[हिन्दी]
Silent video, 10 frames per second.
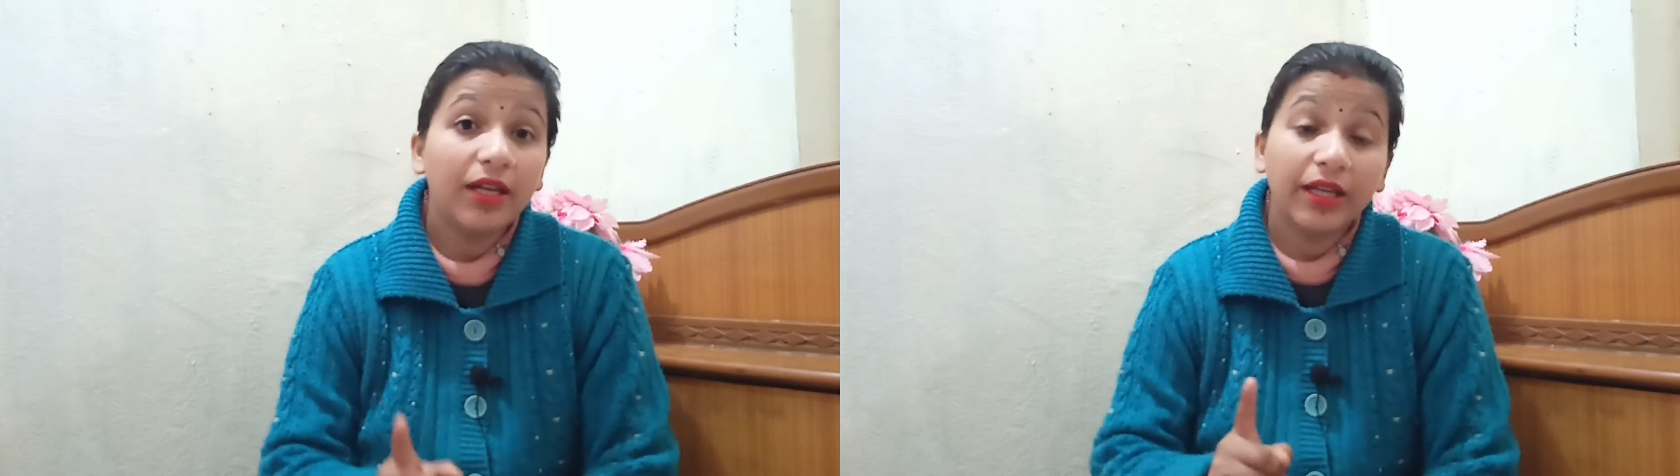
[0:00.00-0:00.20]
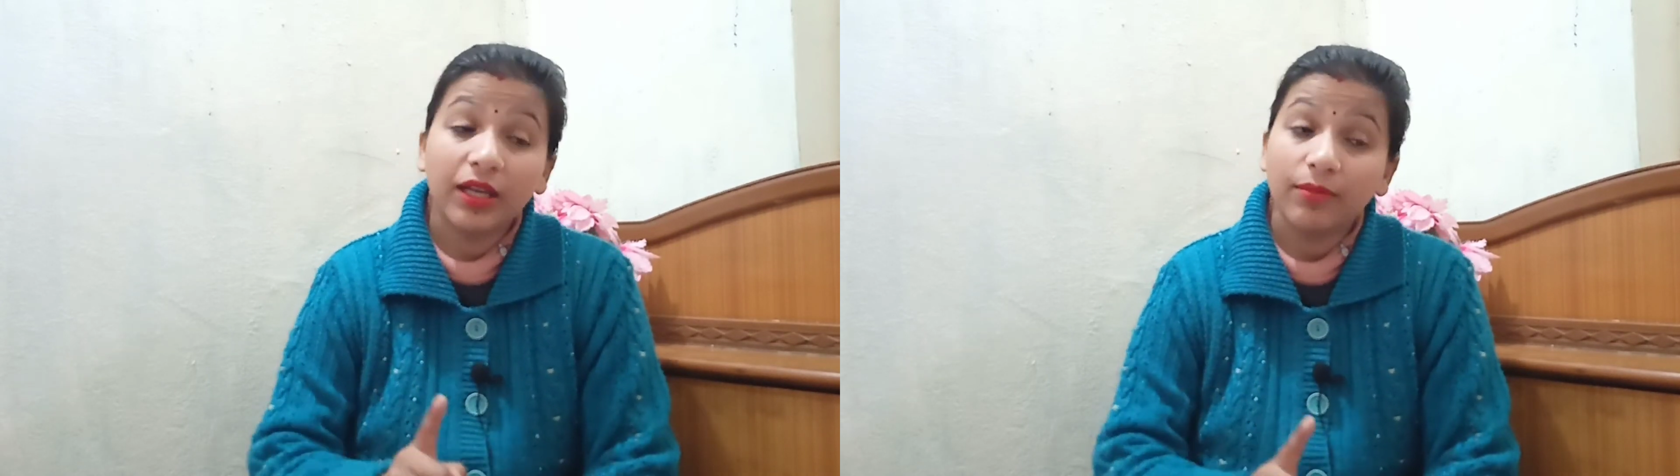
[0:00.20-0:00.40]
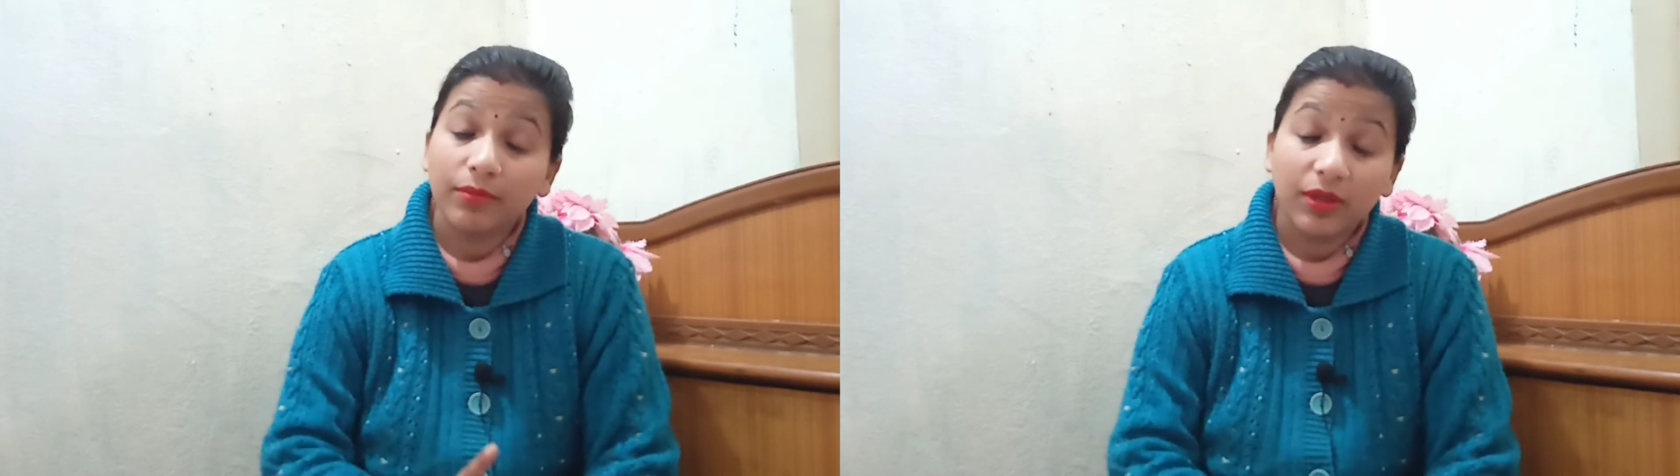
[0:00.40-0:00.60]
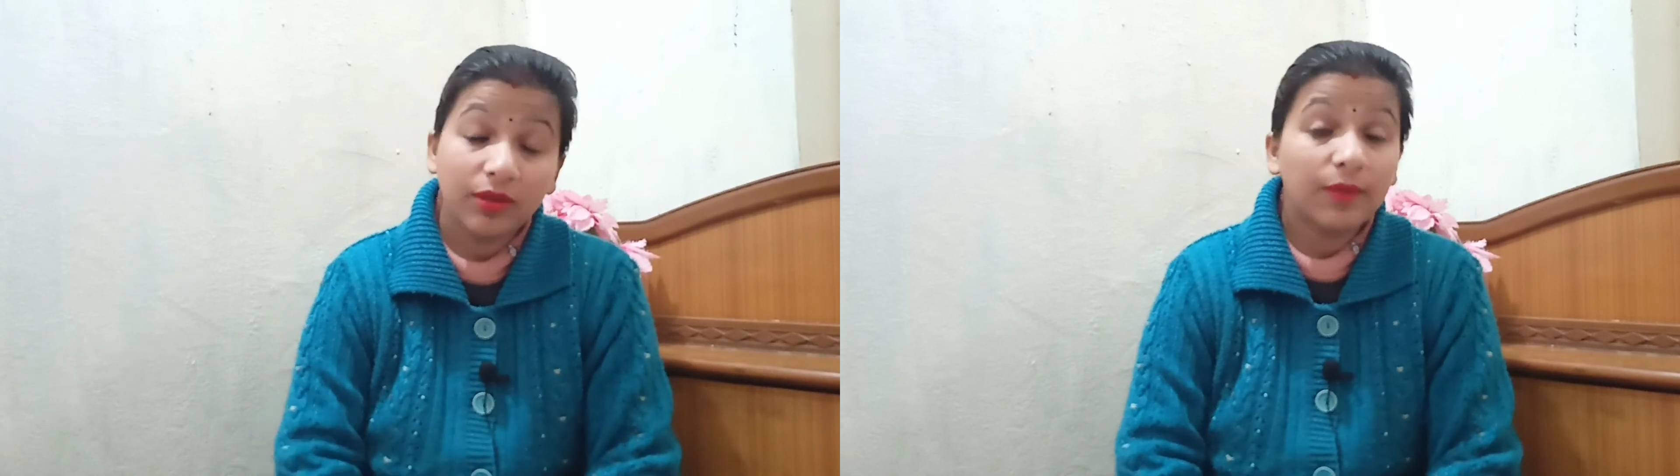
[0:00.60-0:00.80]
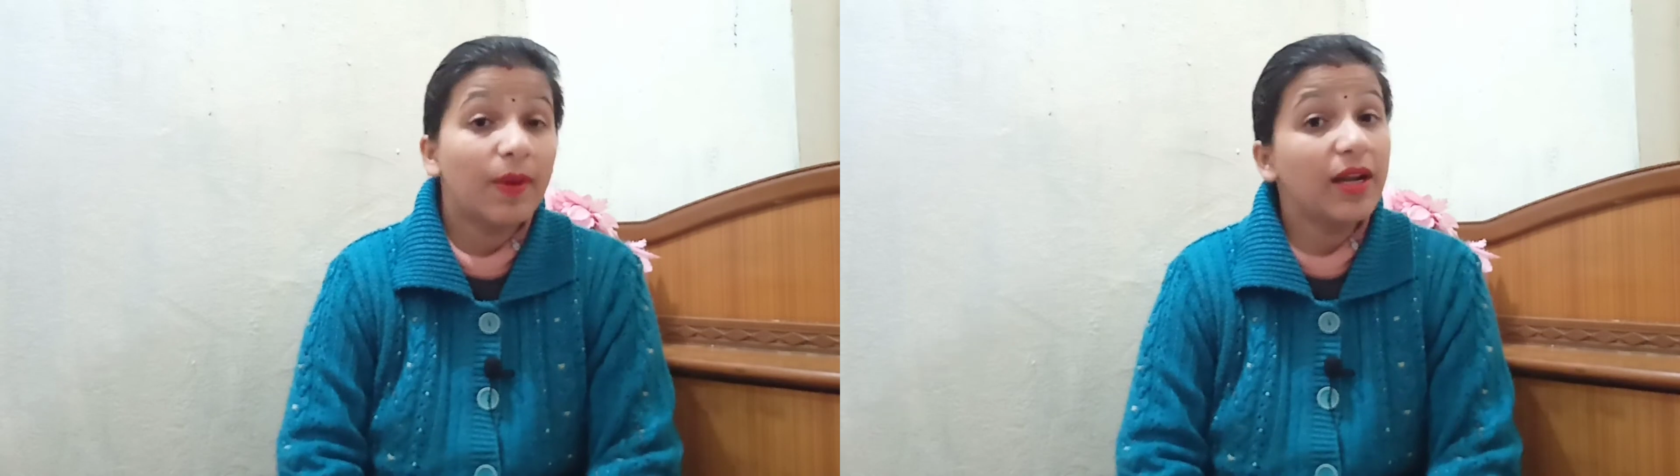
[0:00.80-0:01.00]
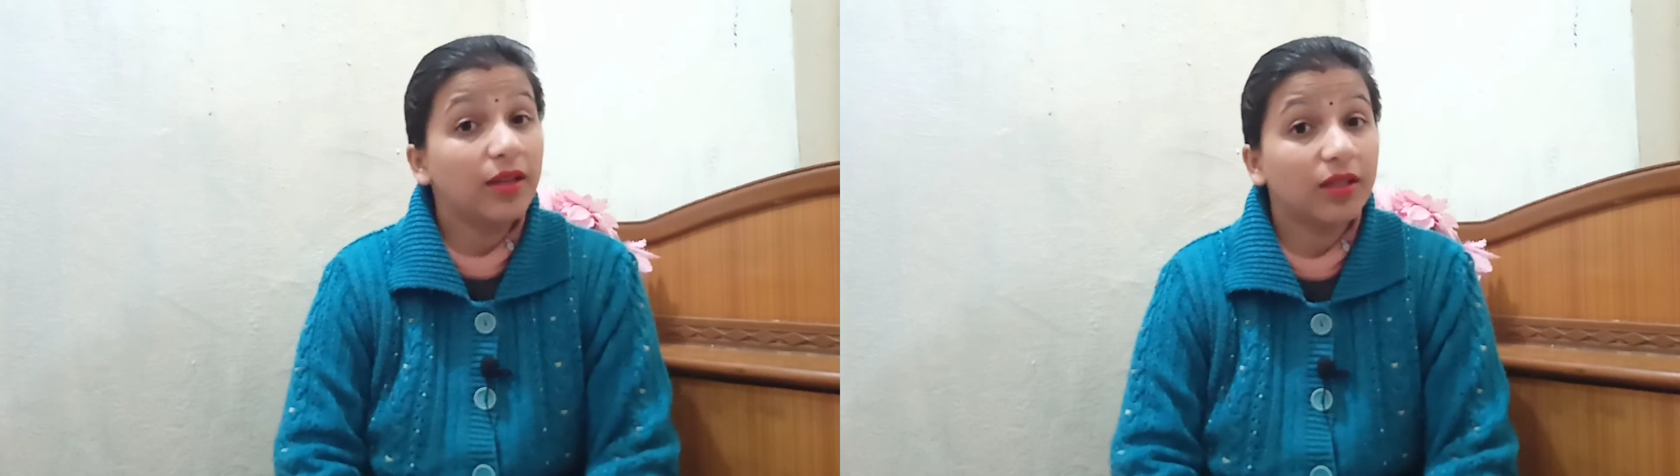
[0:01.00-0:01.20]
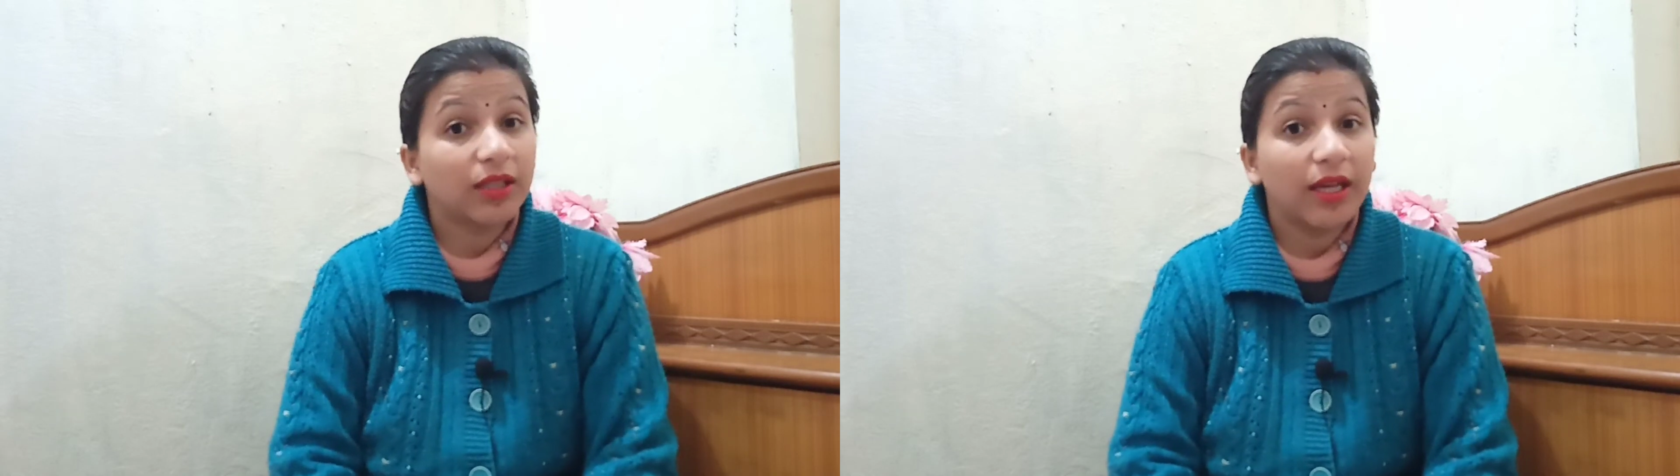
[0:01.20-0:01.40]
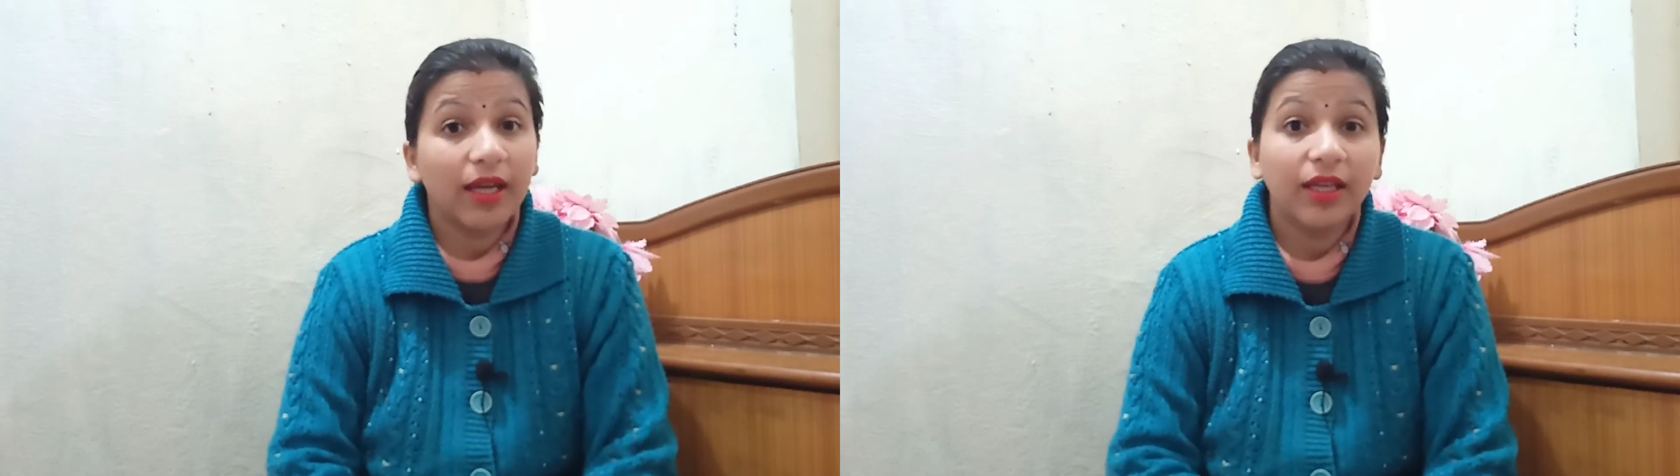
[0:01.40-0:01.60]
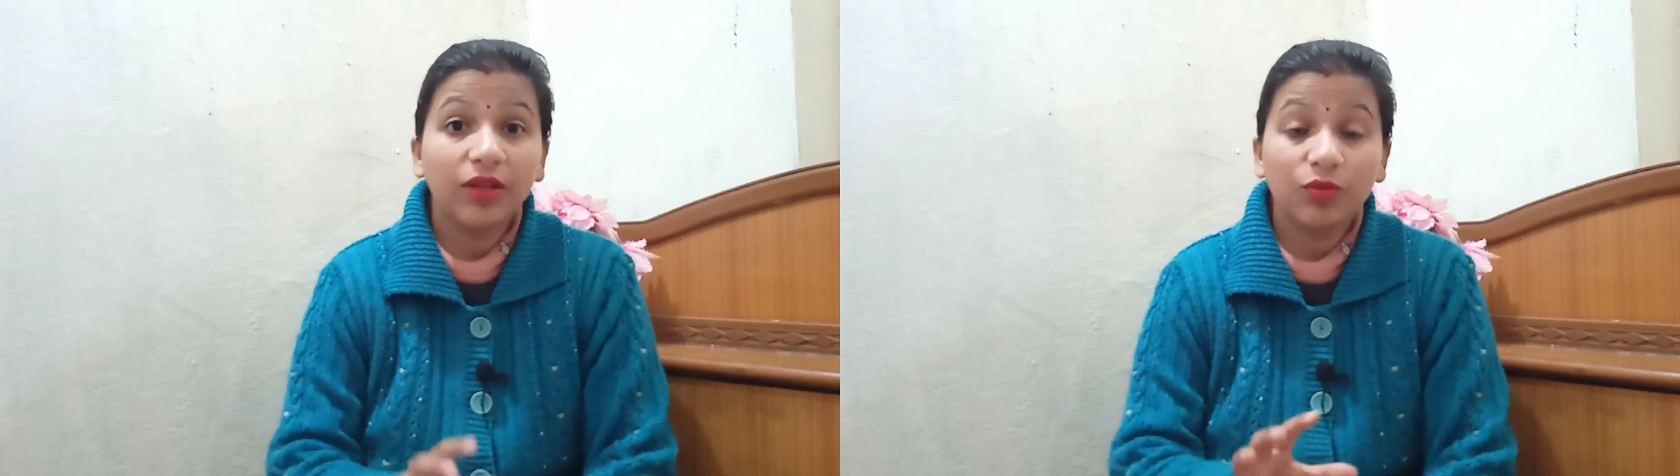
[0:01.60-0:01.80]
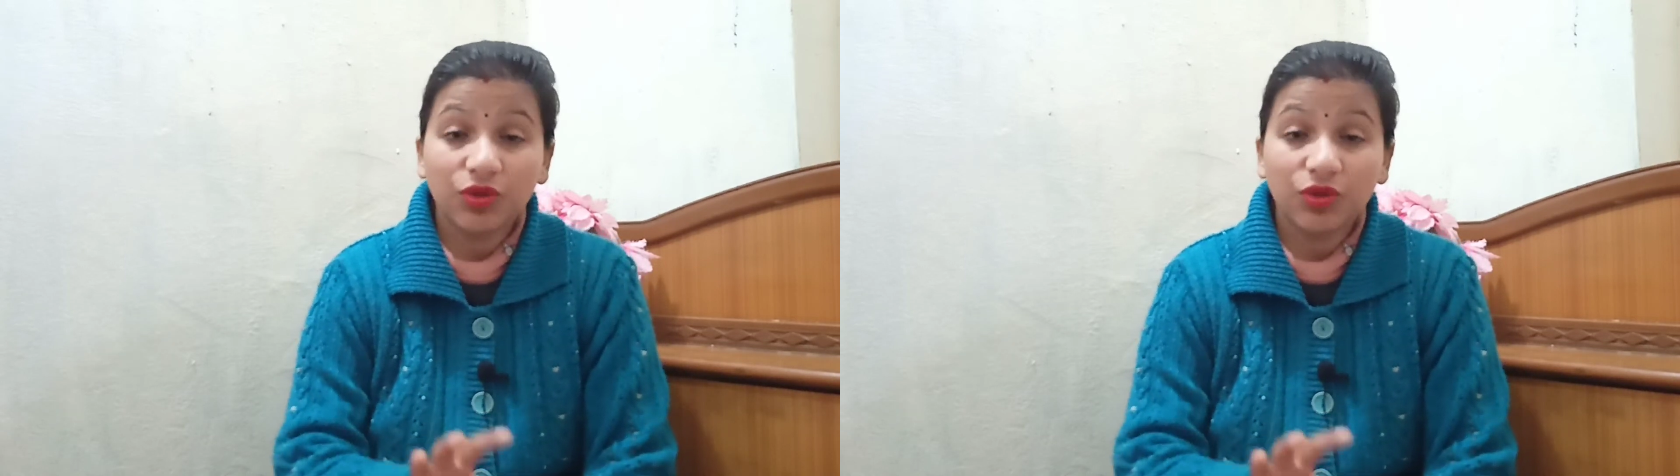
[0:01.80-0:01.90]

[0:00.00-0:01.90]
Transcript: लेकिन डिपेंड करता है कि